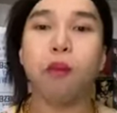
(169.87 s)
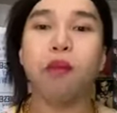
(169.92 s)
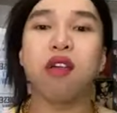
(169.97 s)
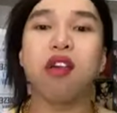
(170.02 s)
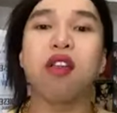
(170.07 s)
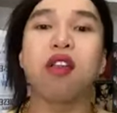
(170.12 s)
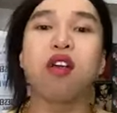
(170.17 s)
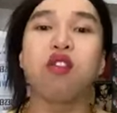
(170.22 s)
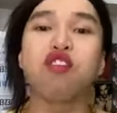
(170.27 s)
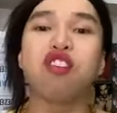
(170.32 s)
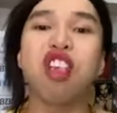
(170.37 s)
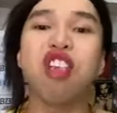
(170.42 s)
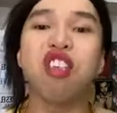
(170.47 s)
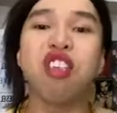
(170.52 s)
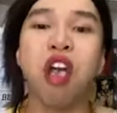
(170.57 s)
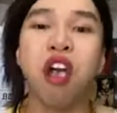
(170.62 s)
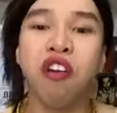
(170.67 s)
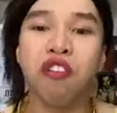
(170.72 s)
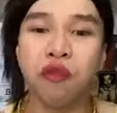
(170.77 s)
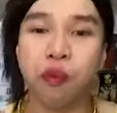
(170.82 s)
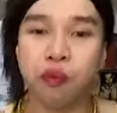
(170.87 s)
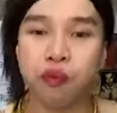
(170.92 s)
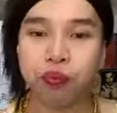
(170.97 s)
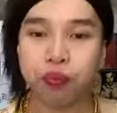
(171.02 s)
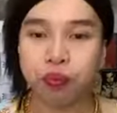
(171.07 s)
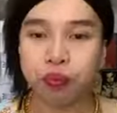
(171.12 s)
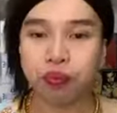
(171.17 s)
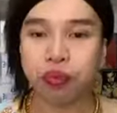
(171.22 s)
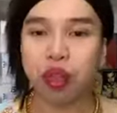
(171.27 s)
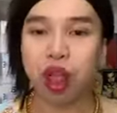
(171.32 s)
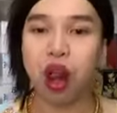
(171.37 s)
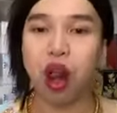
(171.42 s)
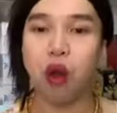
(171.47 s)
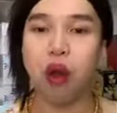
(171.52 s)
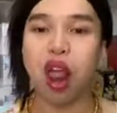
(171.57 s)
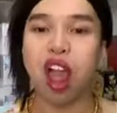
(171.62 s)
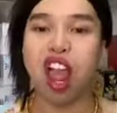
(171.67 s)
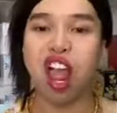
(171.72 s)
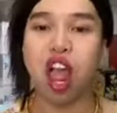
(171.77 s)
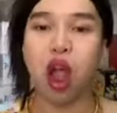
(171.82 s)
hello chiến như hello
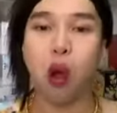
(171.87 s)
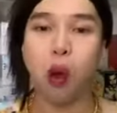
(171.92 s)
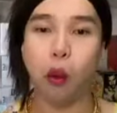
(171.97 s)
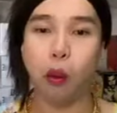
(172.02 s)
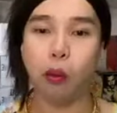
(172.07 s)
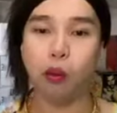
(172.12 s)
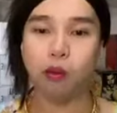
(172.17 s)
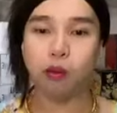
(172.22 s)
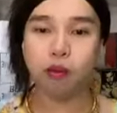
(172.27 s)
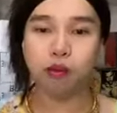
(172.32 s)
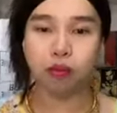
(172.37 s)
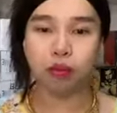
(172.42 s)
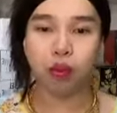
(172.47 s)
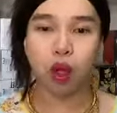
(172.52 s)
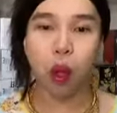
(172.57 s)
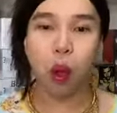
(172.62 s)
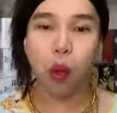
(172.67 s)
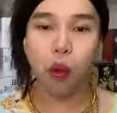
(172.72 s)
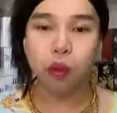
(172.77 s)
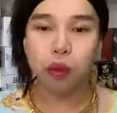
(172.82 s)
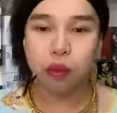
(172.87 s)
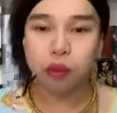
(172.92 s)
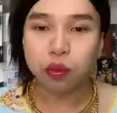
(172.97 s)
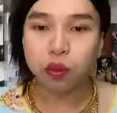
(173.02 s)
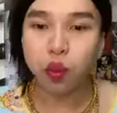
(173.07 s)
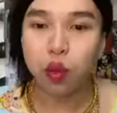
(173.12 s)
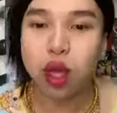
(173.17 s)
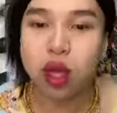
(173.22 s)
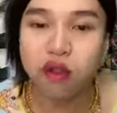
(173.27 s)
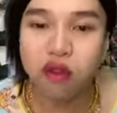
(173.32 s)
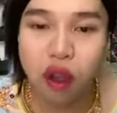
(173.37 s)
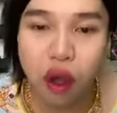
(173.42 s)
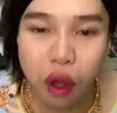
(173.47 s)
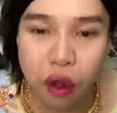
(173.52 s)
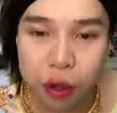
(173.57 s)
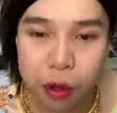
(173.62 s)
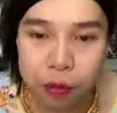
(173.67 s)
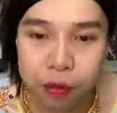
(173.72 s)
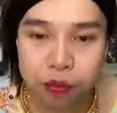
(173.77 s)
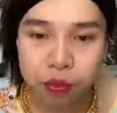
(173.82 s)
lê hiếu nguyên
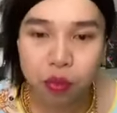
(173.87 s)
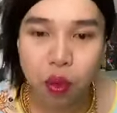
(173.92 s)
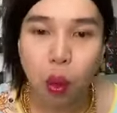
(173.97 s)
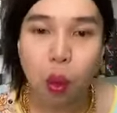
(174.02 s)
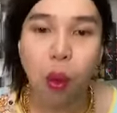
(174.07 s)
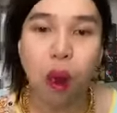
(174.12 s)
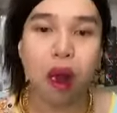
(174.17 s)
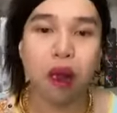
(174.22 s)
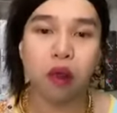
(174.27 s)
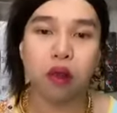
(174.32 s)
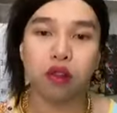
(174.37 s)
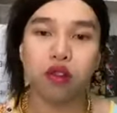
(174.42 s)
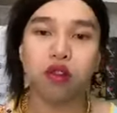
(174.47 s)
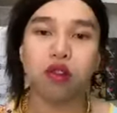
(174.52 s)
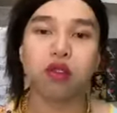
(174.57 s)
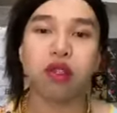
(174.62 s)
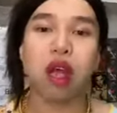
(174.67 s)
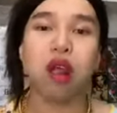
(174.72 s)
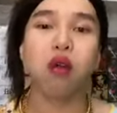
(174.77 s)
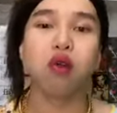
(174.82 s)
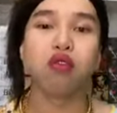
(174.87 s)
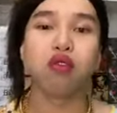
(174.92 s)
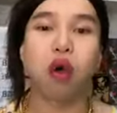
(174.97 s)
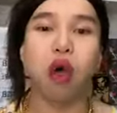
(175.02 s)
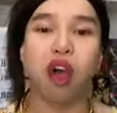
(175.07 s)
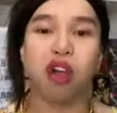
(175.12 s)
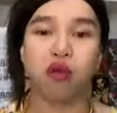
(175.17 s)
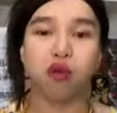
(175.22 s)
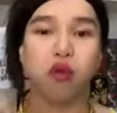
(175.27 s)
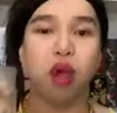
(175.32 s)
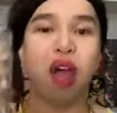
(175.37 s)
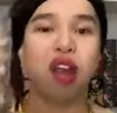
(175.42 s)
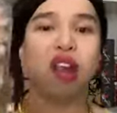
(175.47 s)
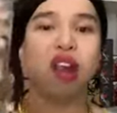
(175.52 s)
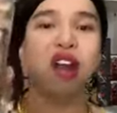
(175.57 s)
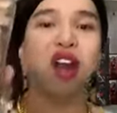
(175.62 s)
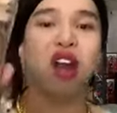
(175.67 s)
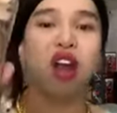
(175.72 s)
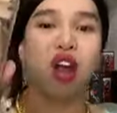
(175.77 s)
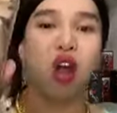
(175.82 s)
vương khoai ngon xuất sắc luôn thôi khoai này
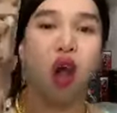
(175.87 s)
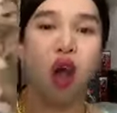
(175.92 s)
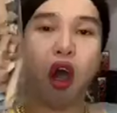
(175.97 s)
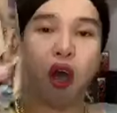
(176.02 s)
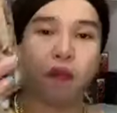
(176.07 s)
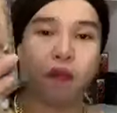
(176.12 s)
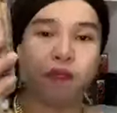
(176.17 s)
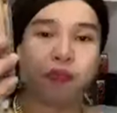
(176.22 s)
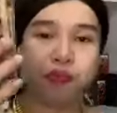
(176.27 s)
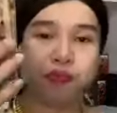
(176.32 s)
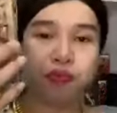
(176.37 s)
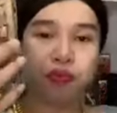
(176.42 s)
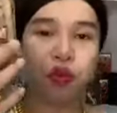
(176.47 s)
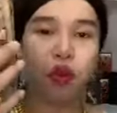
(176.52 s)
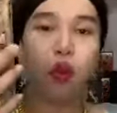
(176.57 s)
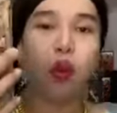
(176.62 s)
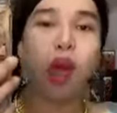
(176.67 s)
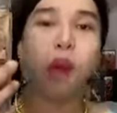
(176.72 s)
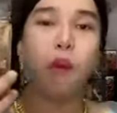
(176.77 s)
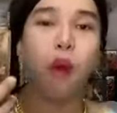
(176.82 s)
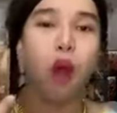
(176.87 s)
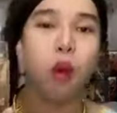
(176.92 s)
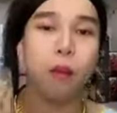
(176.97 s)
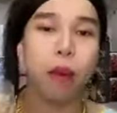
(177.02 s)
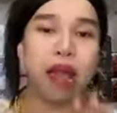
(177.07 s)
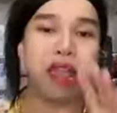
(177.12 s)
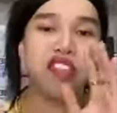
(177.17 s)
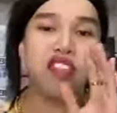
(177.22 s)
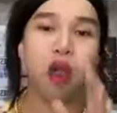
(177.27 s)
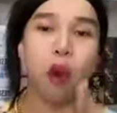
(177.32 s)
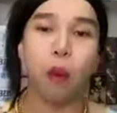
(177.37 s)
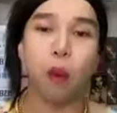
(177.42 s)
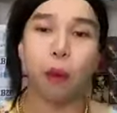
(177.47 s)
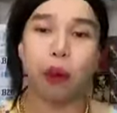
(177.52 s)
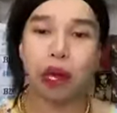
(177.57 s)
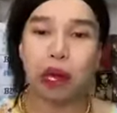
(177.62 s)
rất là ngon khoai môn 70